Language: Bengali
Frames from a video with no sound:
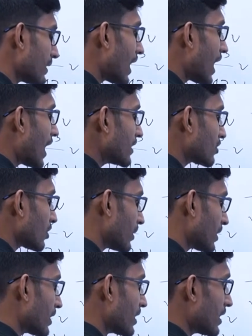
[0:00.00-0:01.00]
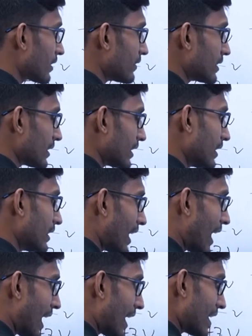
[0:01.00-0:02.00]
আই সমান তাহলে এই
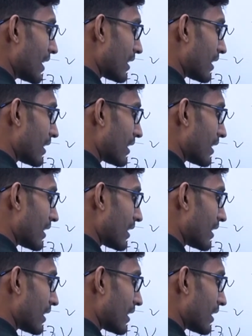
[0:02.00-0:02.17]
আই আর